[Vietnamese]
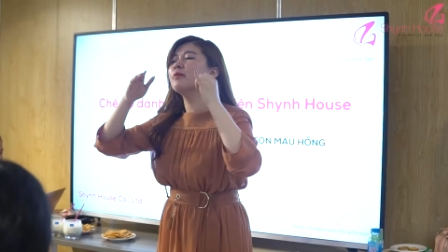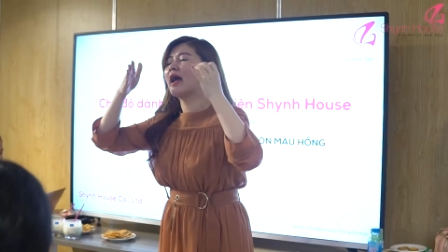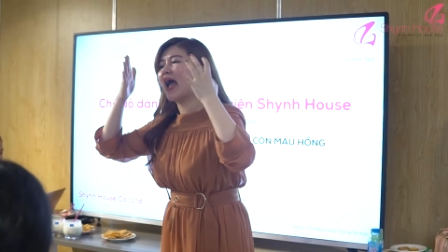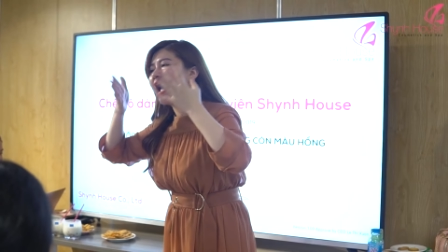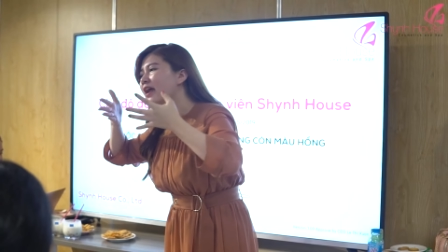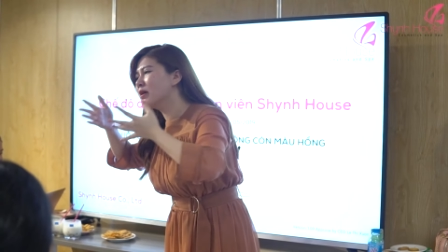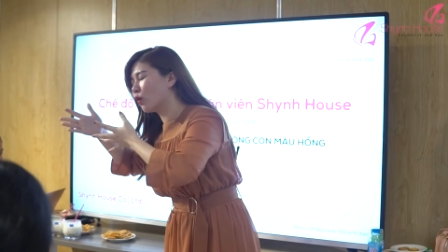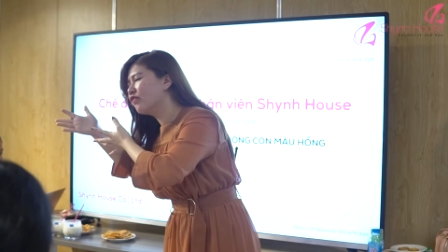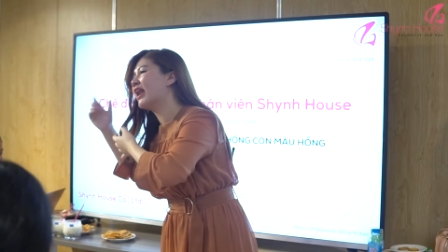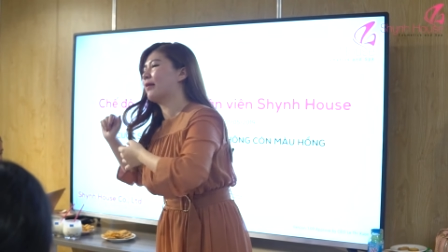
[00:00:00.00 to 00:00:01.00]
Nhưng mà ai mình
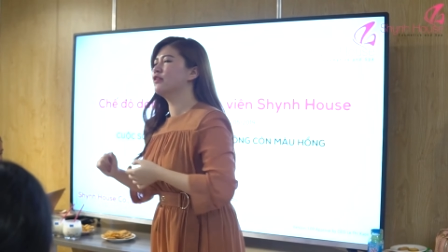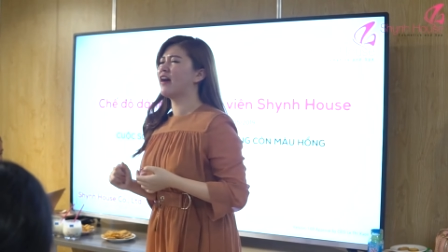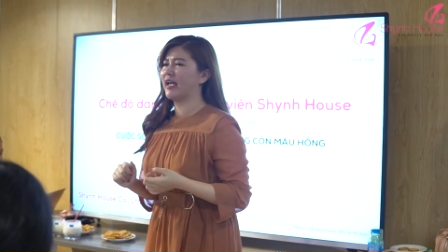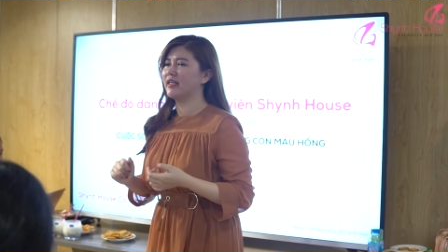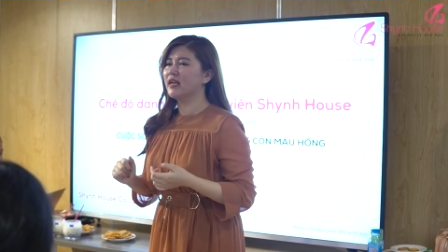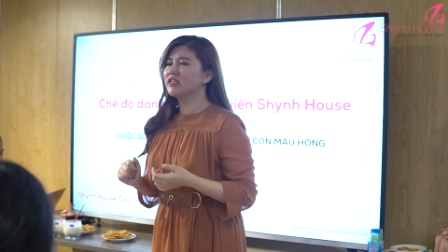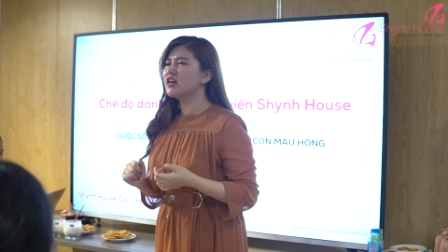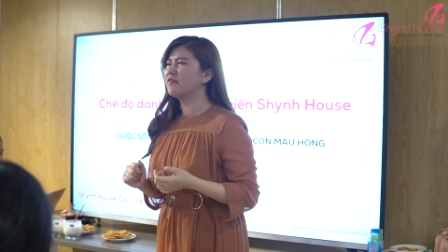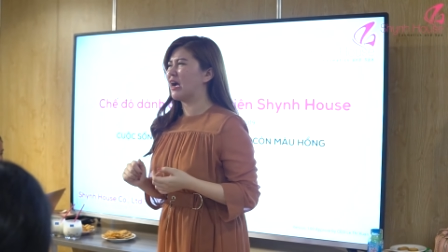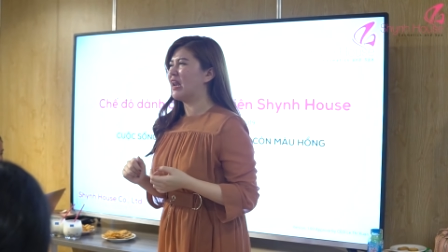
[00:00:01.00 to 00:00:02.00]
cũng phải làm như vậy, chứ
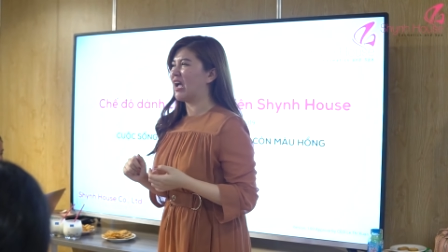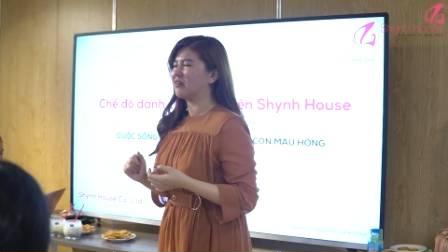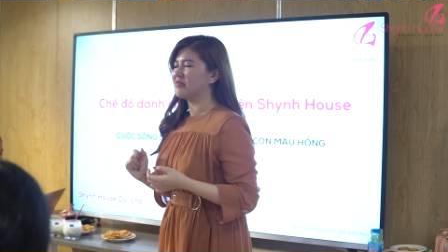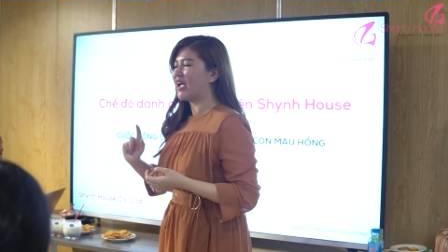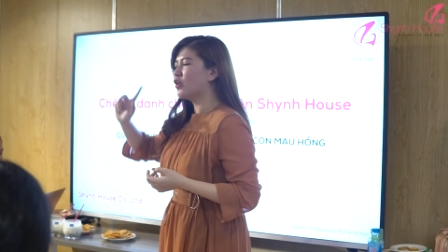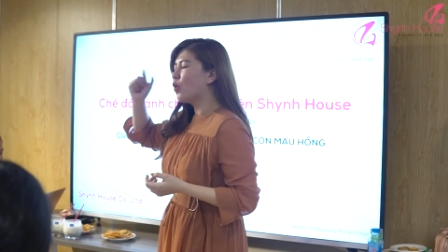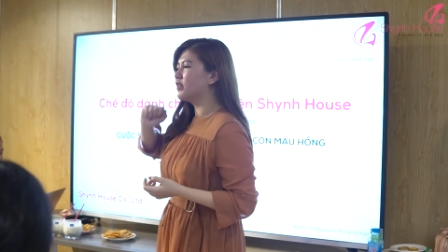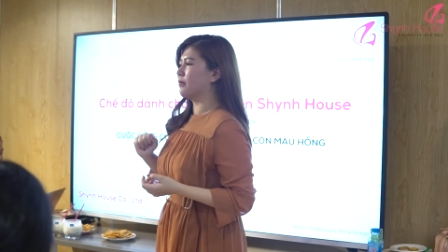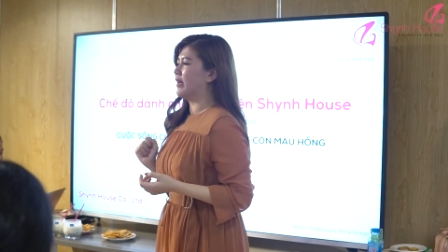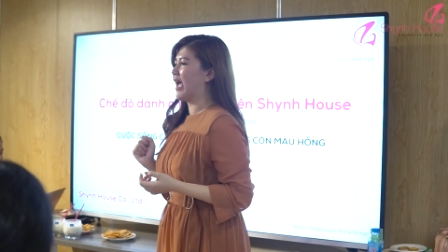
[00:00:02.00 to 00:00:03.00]
không phải là đang vui
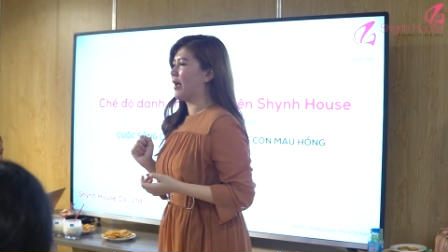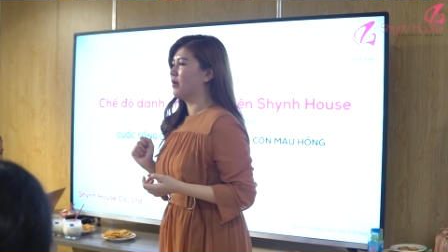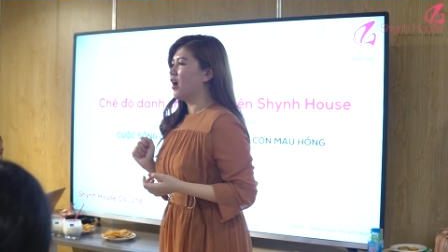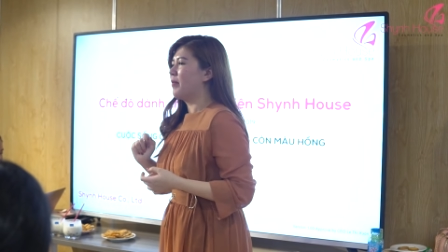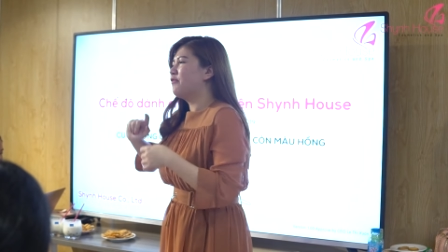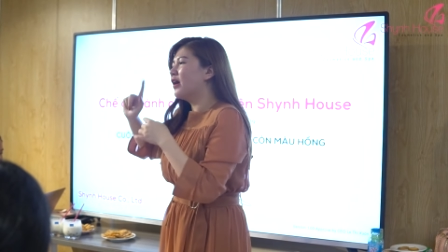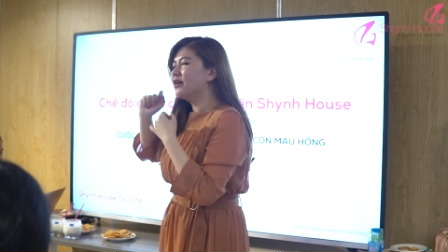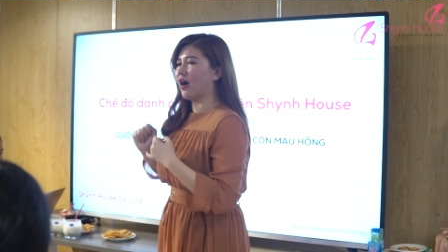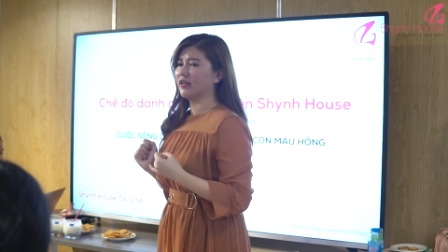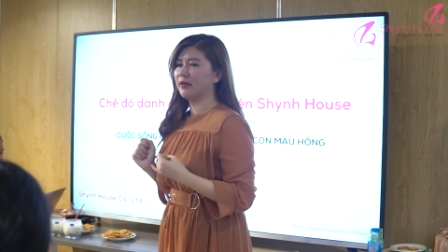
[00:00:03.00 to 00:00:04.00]
thì mình làm, hôm nay phấn
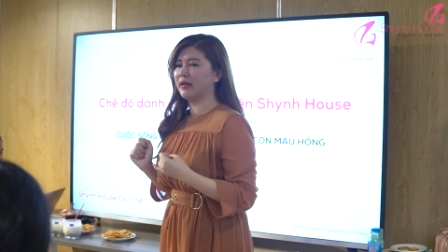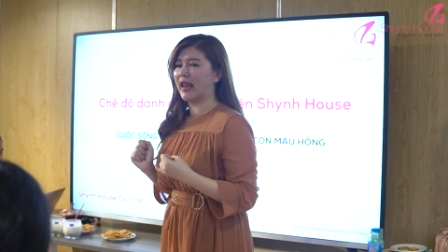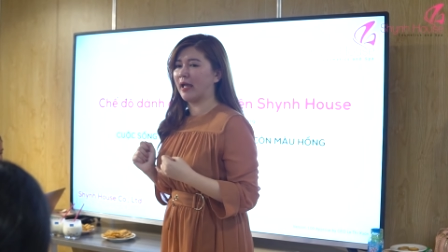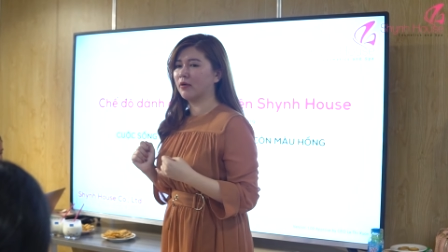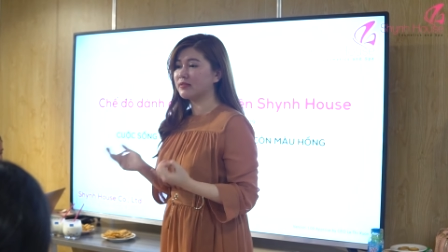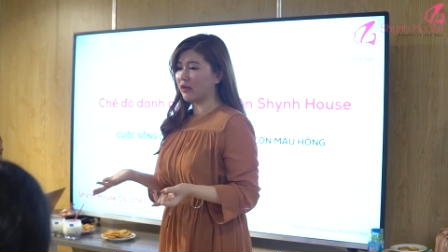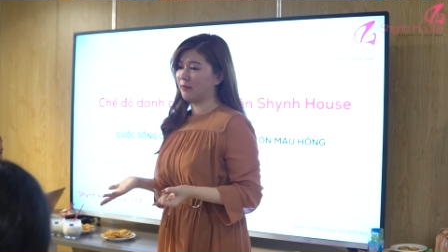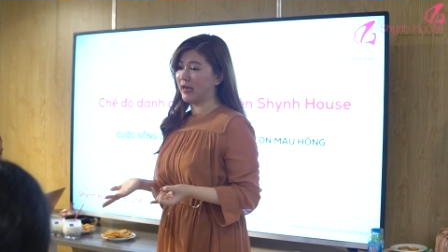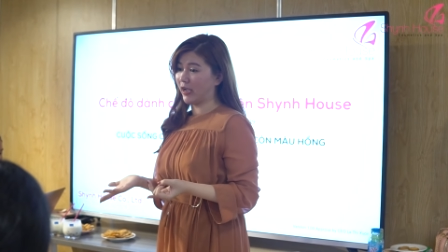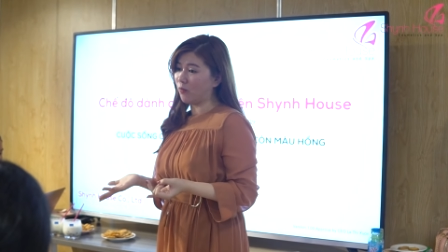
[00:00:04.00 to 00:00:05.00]
khởi thì mình làm, hôm sau thì
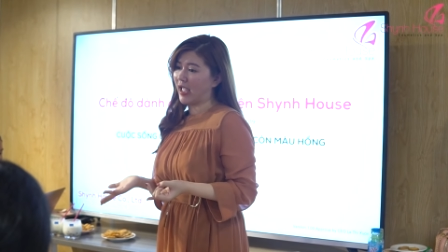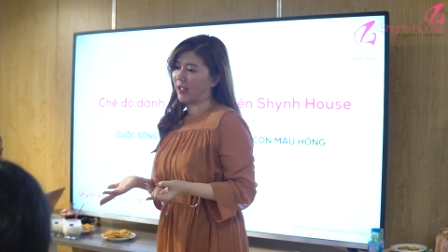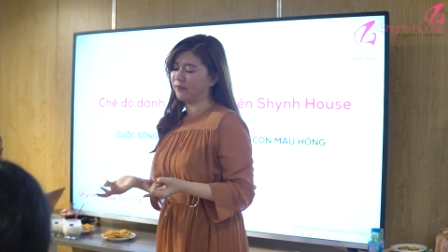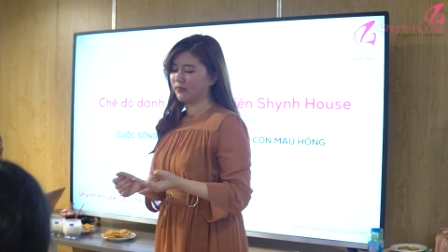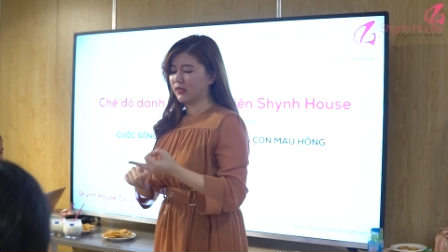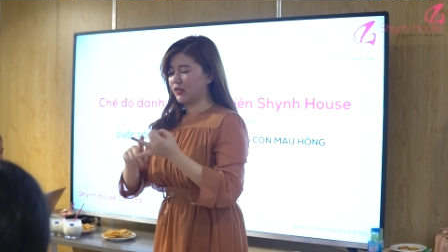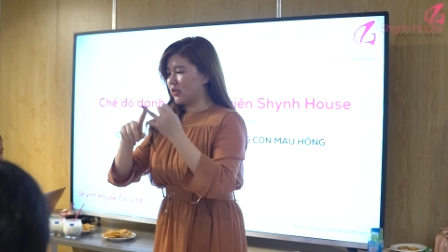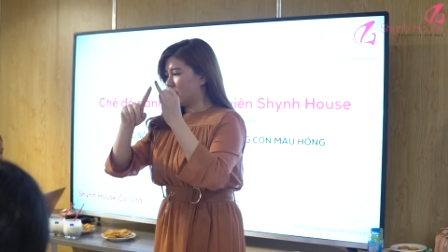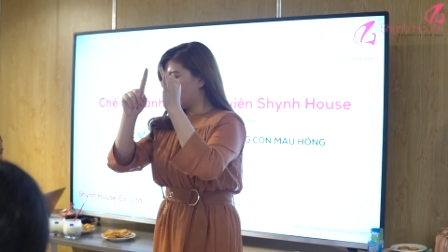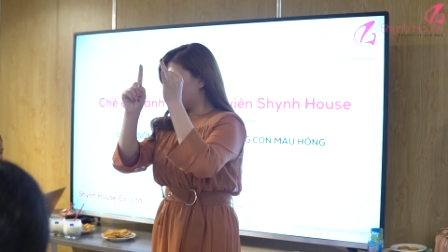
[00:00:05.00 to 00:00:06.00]
mình lại không làm.
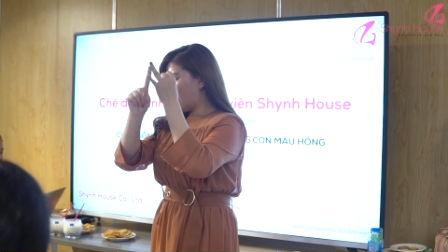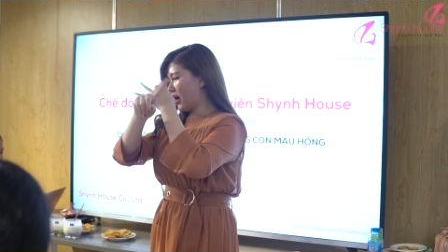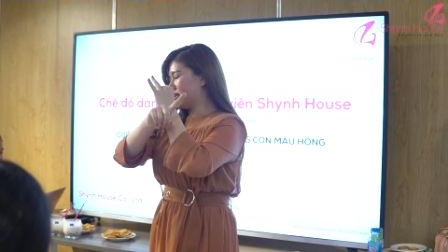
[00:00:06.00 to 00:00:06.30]
Rồi,